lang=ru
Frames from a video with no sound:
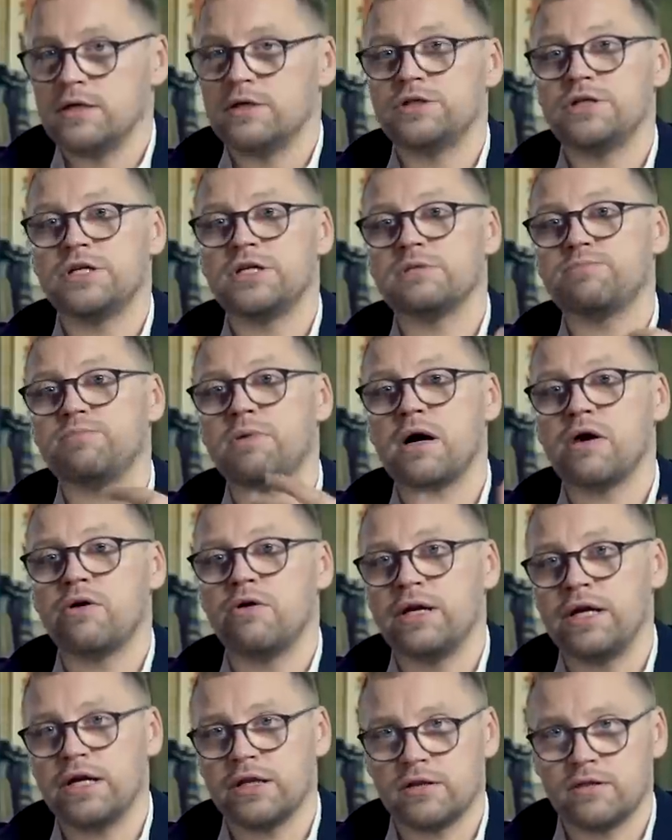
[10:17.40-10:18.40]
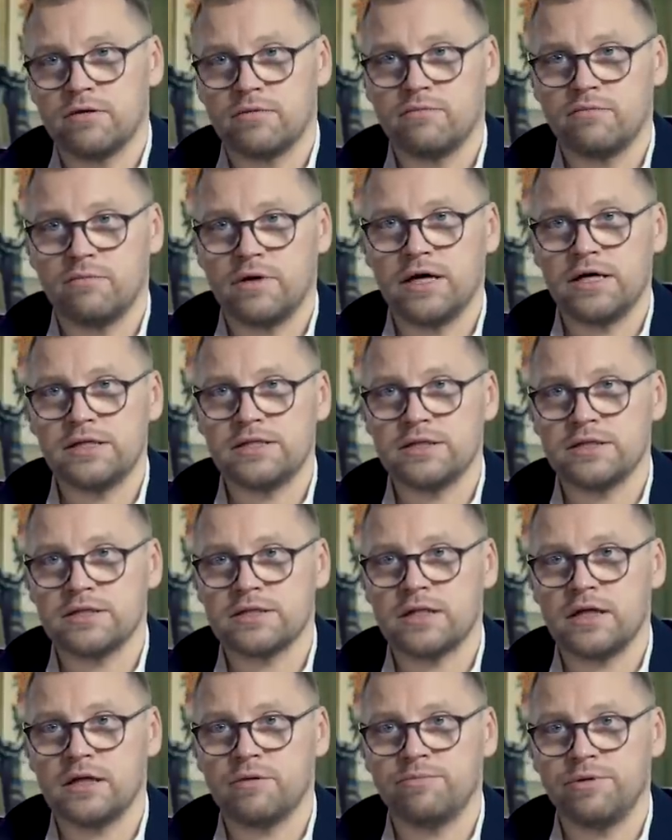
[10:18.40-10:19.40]
Через пару лет магазин
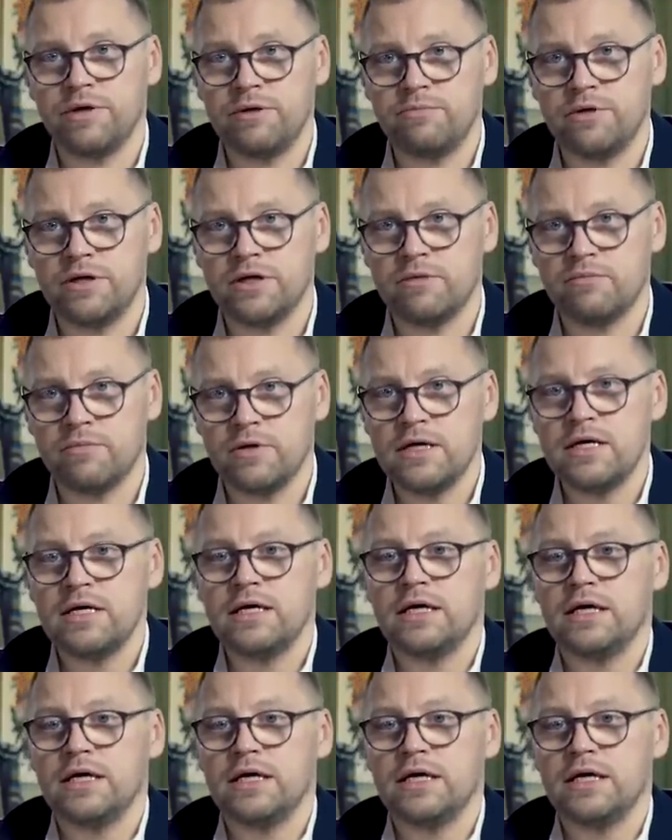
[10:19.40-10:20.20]
стал прибыльным